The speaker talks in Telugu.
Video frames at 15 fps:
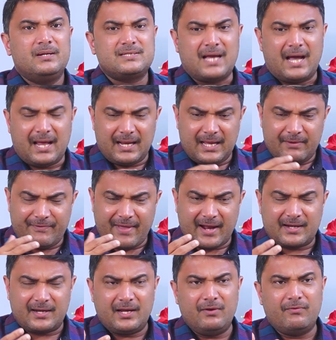చాలా
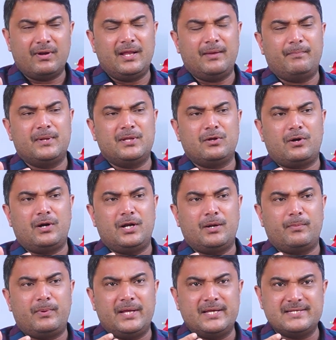ఫ్యాక్టరీల వల్ల ఇబ్బంది
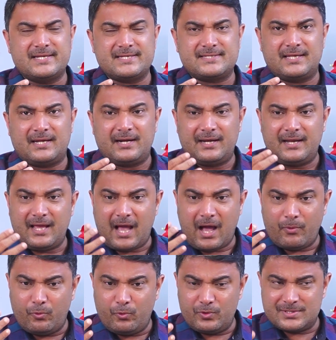పడినప్పుడు ఏం చేస్తారంటే ఆ
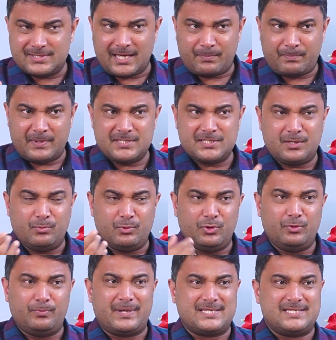ఊరి సర్పంచ్ని
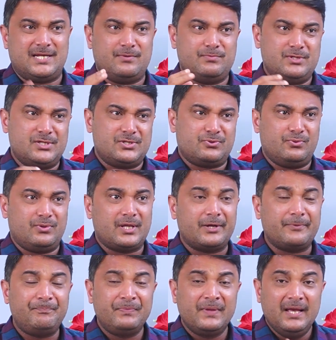ముందు ప్రసన్నం
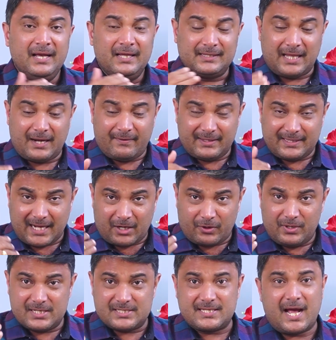చేసుకుంటారు తర్వాత అక్కడ
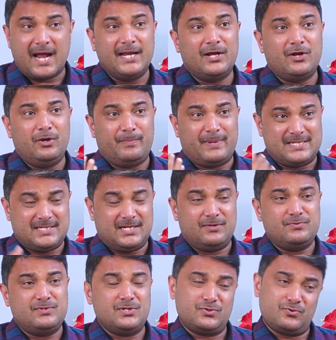ఉండే స్థానికులను
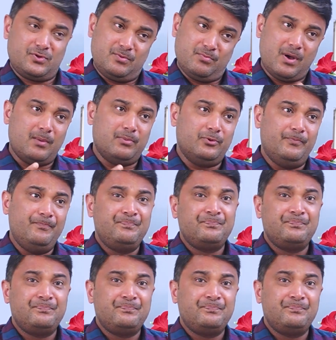ప్రసన్నం చేసుకొని బాబు